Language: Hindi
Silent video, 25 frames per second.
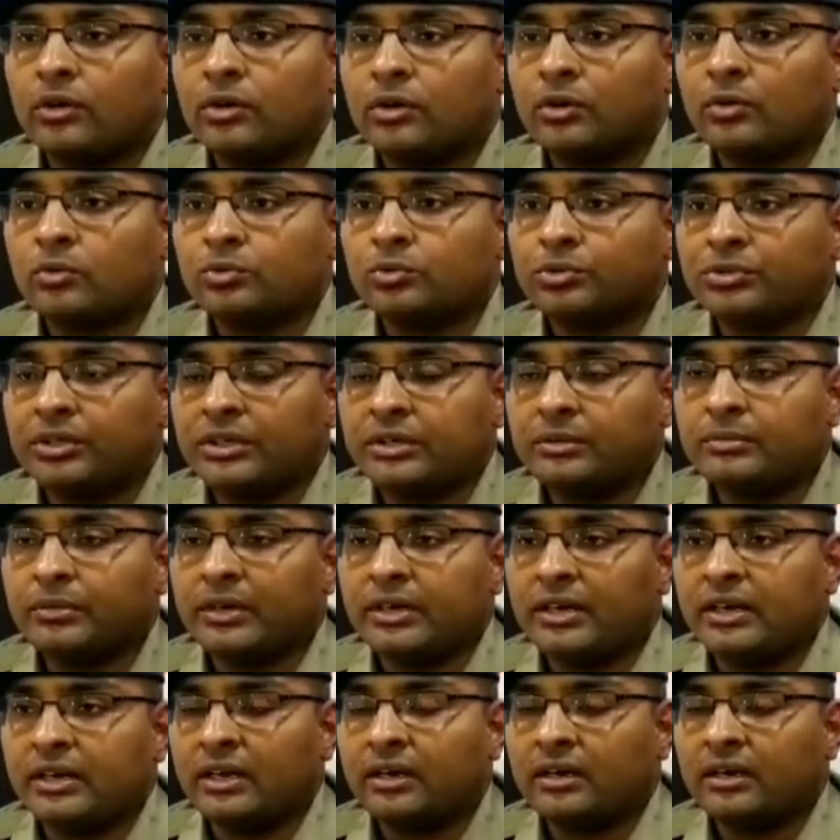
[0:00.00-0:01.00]
और उसी
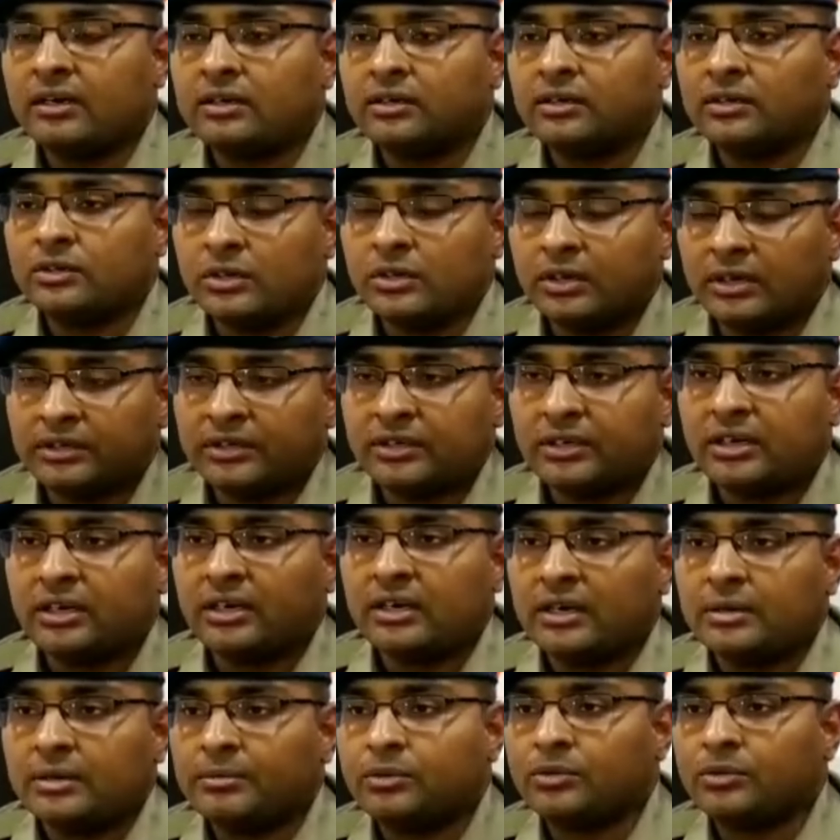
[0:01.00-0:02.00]
महिला अर्चना
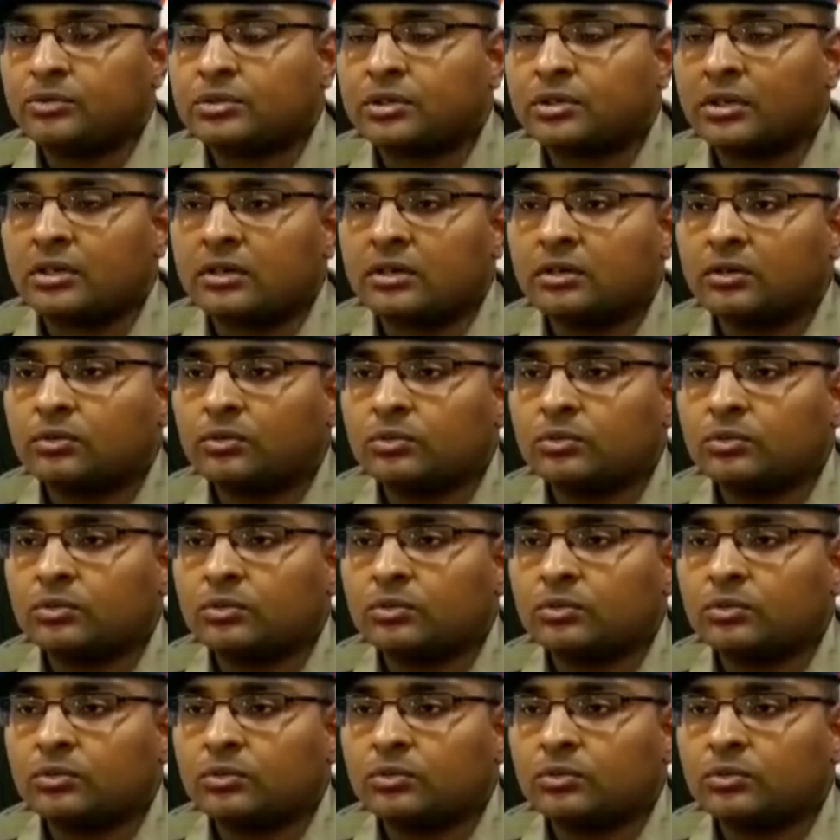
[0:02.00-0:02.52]
नाम है उसका